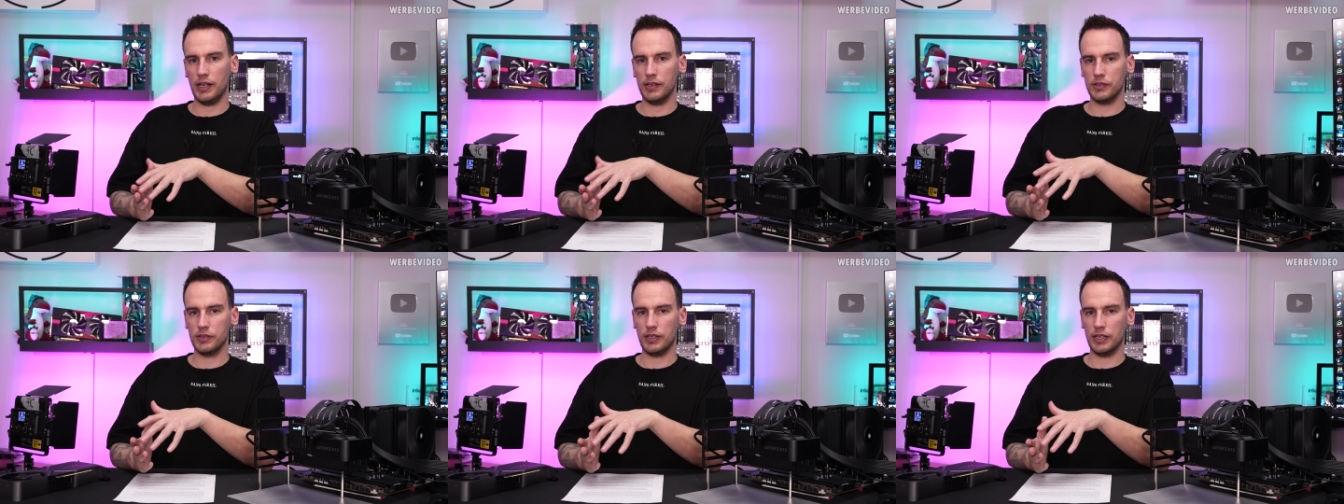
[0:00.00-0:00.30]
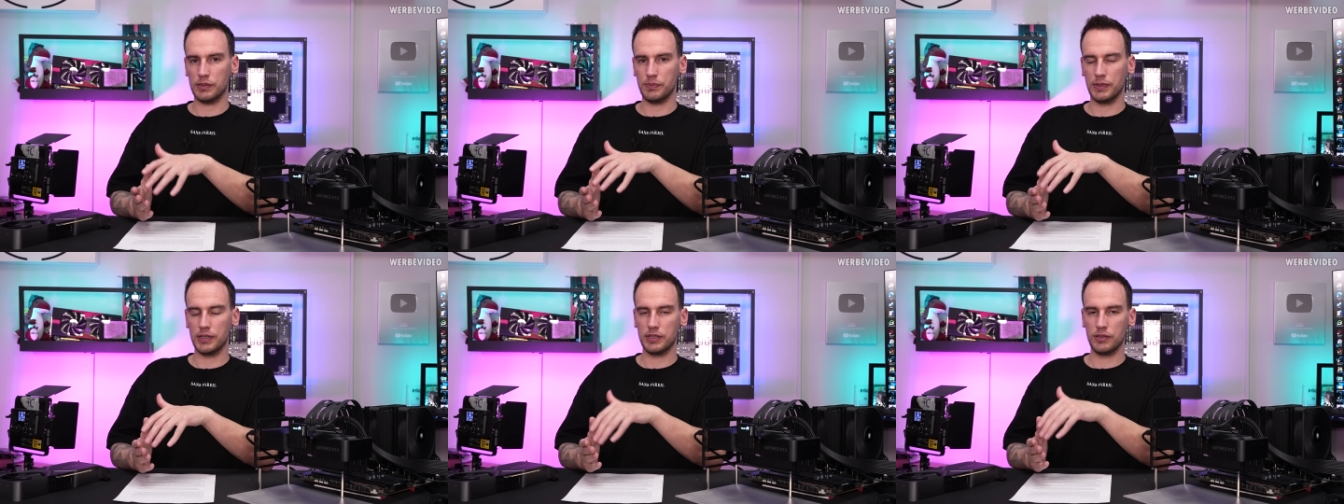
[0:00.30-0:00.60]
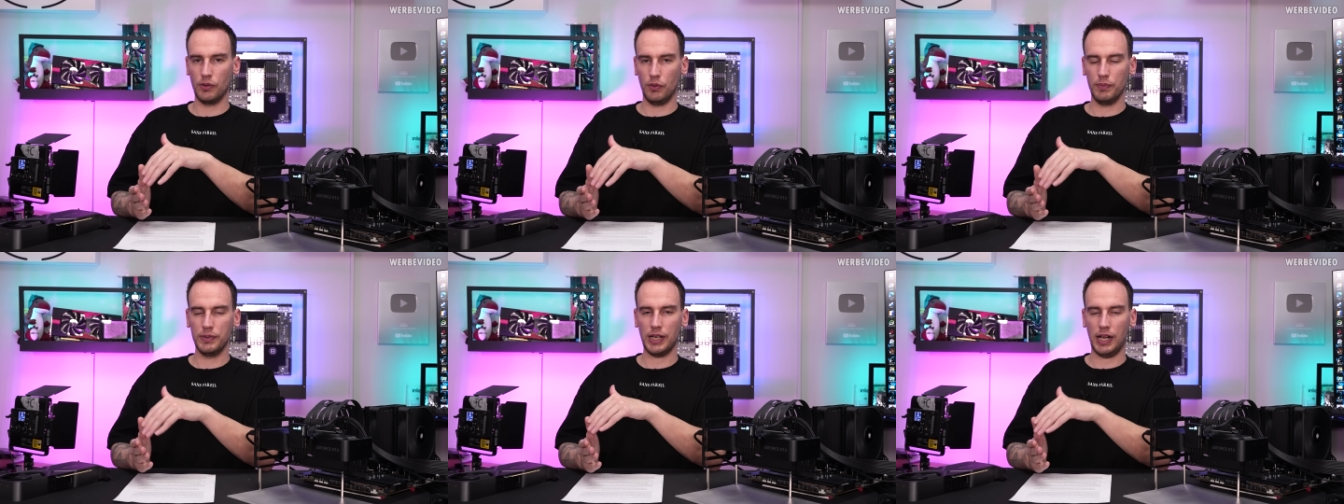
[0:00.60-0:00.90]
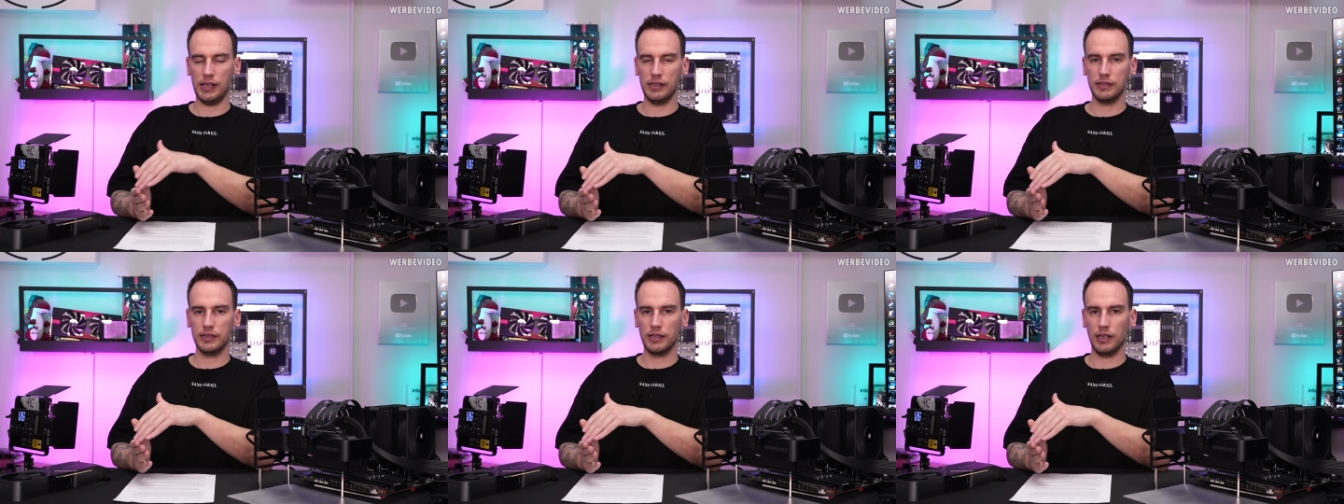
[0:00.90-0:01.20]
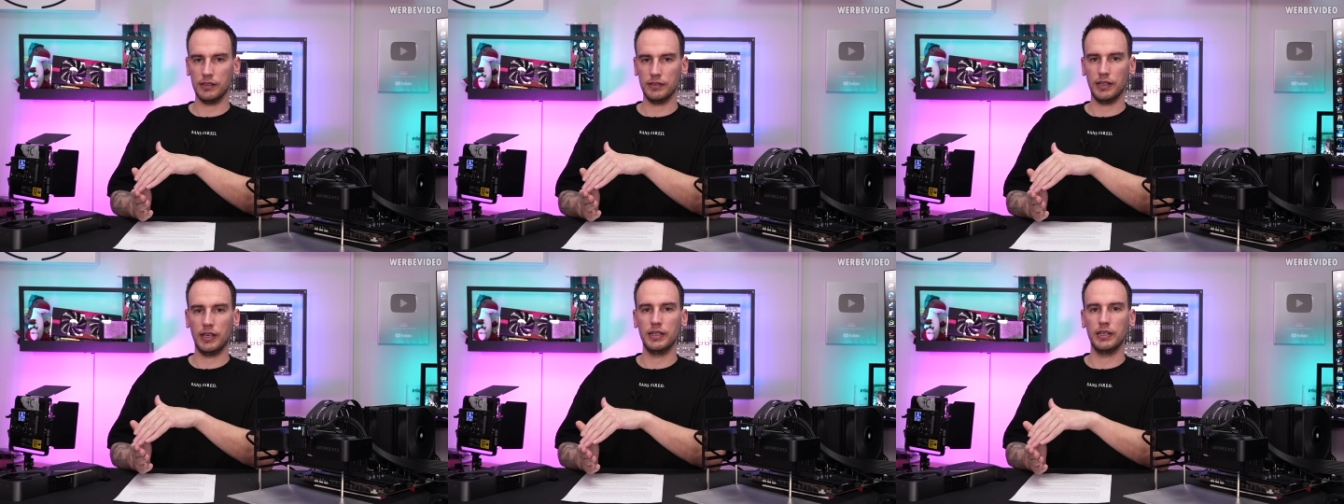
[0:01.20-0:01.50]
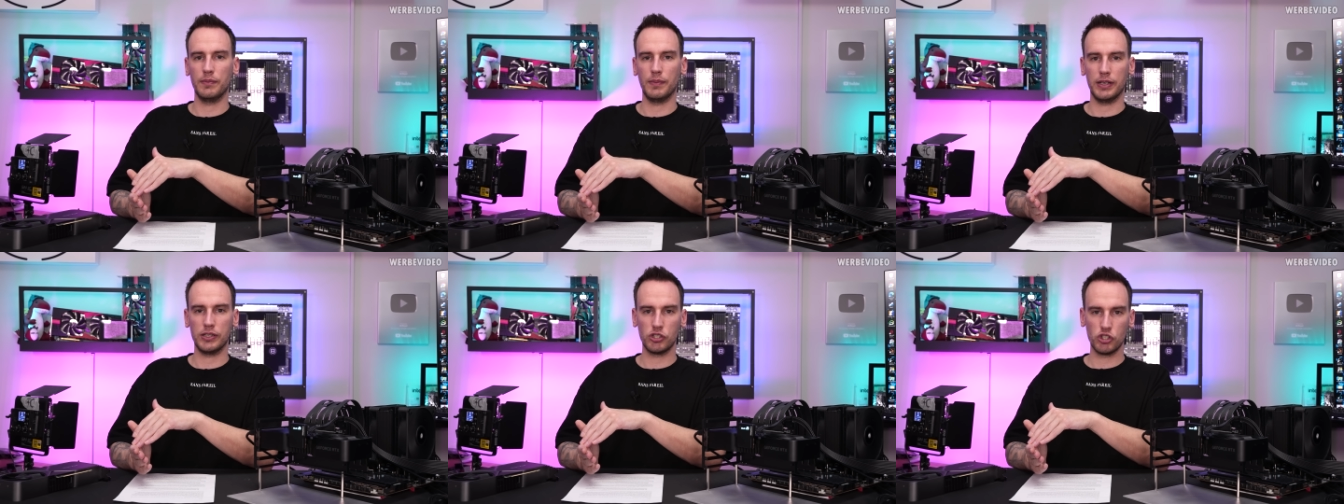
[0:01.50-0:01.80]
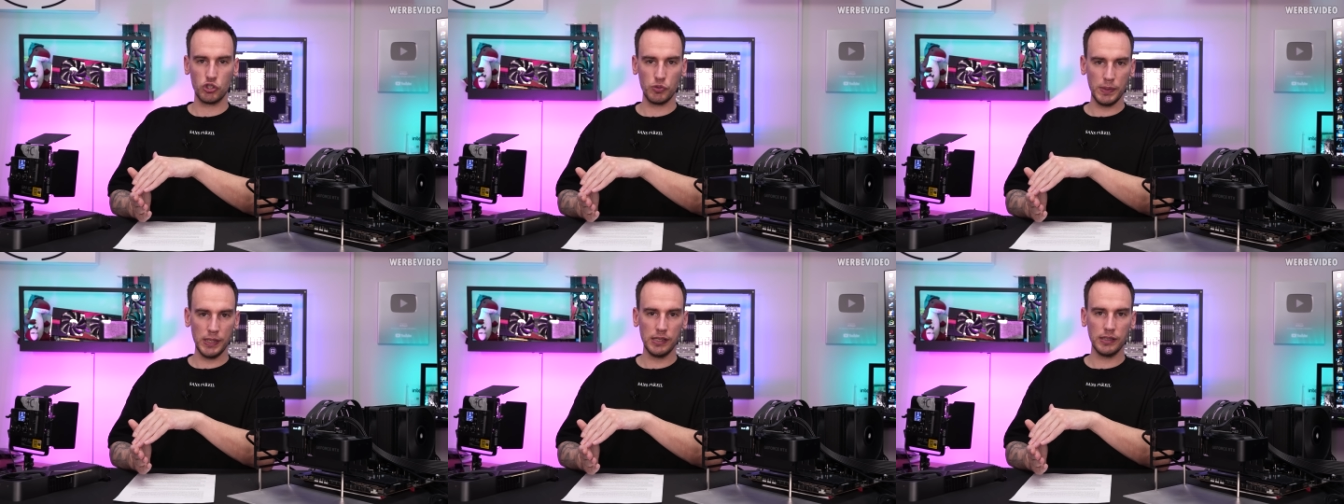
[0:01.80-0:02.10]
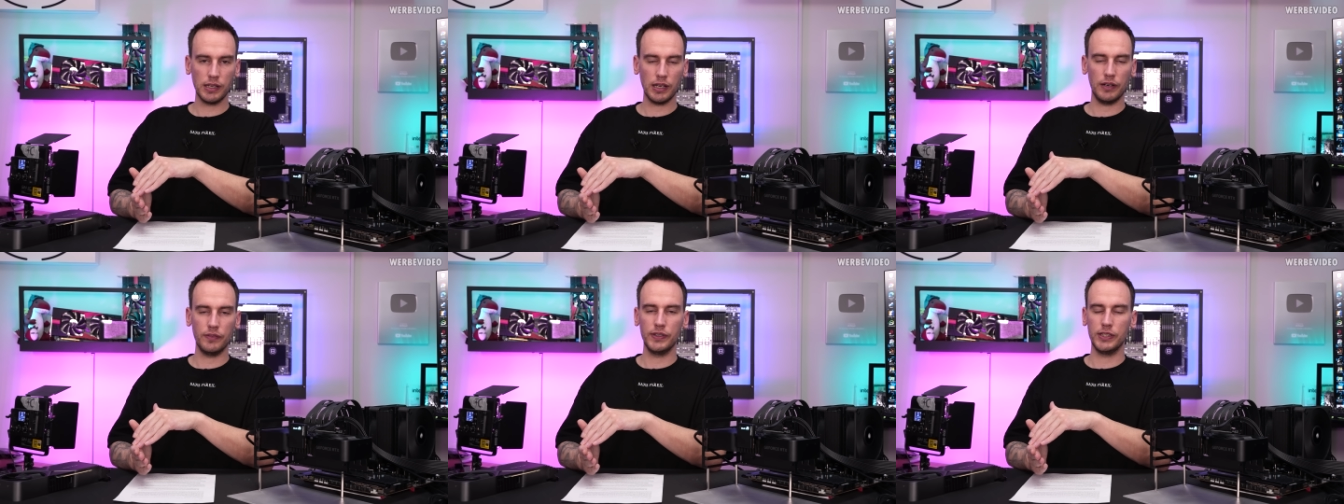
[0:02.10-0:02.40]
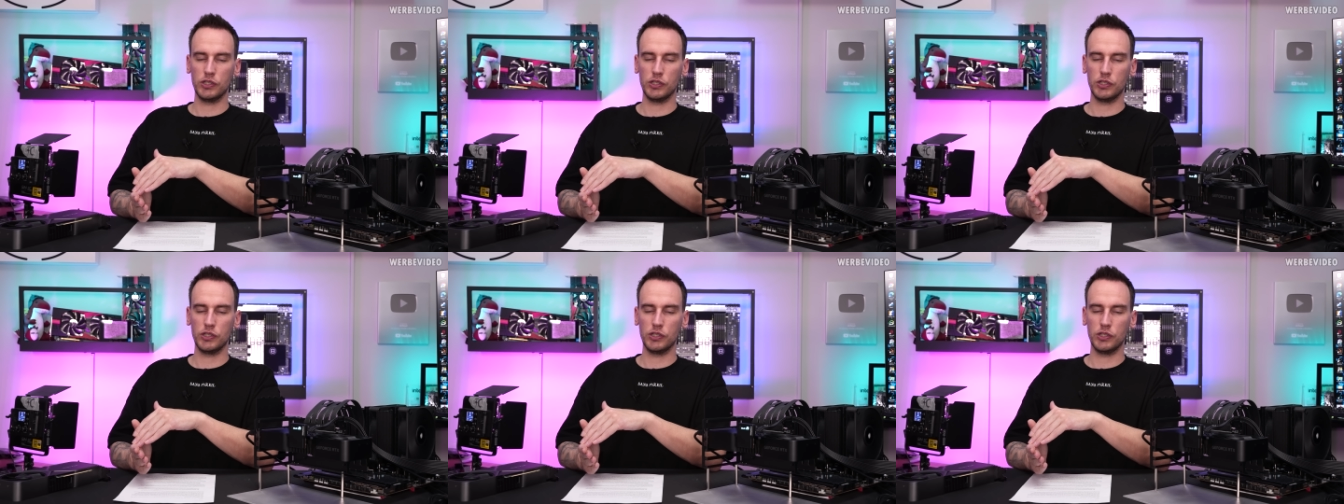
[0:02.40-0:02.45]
also dass man es das noch mit alten Karten einigermaßen spielen kann,